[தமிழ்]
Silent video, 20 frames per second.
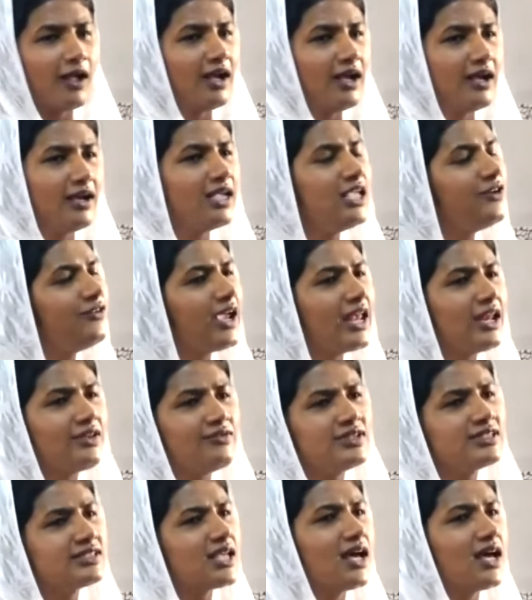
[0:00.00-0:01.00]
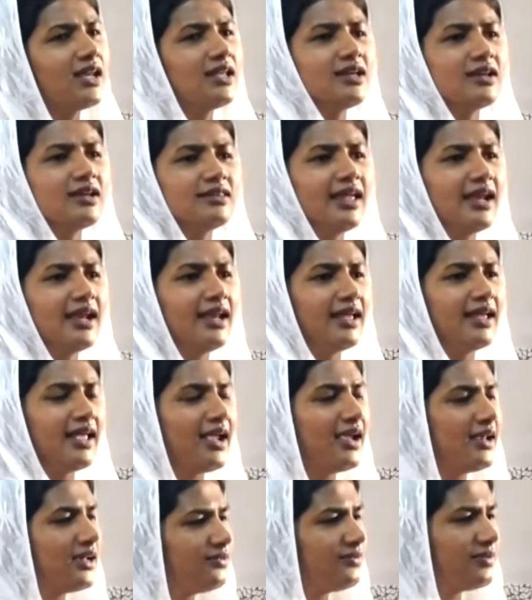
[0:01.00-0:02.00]
இவங்க என்ன விசாரிக்கிறதே இல்லை
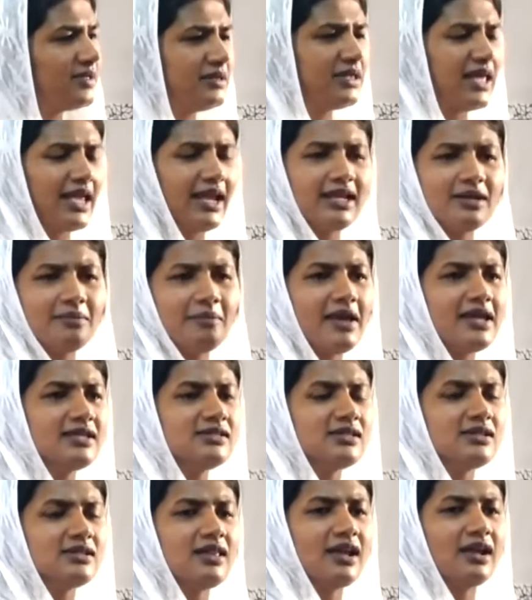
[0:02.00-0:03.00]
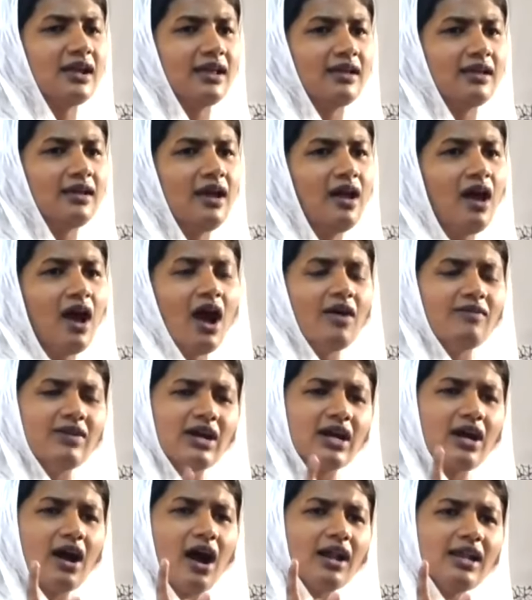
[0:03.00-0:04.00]
என்கிட்ட என்கிட்ட பேசுறதே இல்லை அவன்
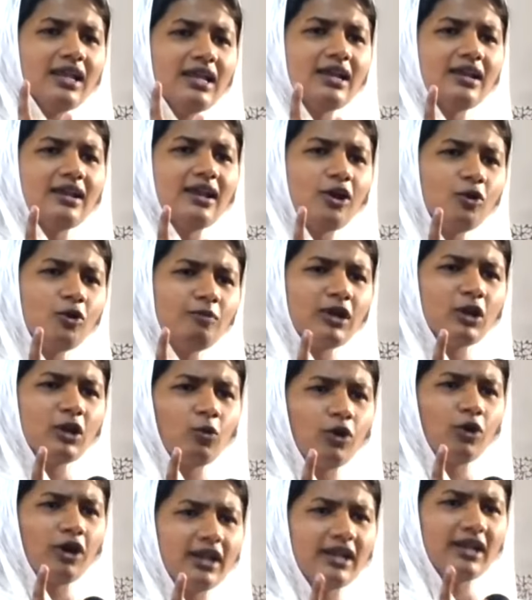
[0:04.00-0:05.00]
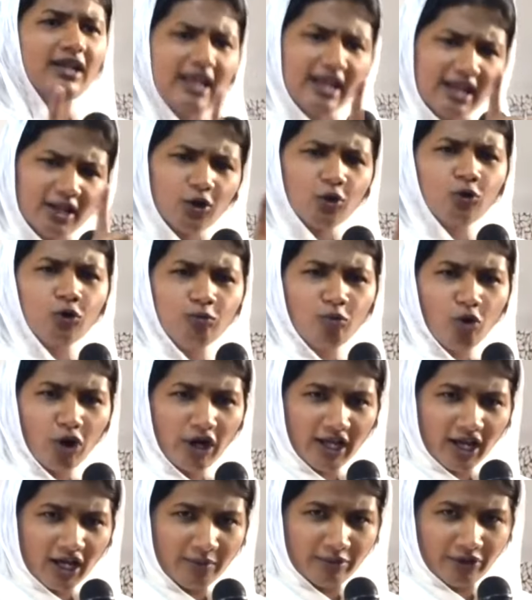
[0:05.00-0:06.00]
காலையில எழும்பின உடனே எனக்கு குட் மார்னிங்
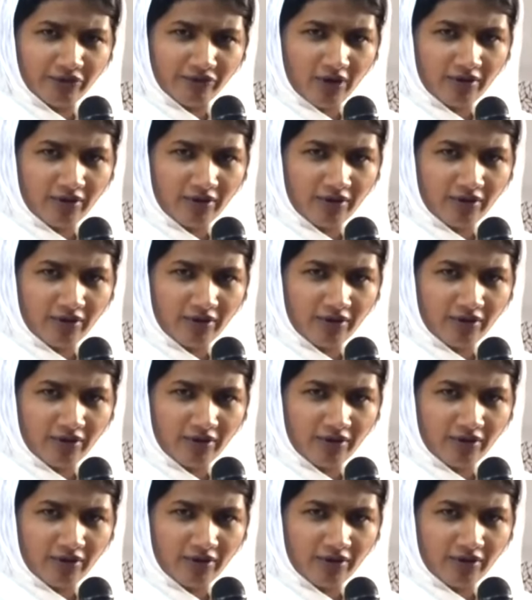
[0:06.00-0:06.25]
அனுப்பிடுவான்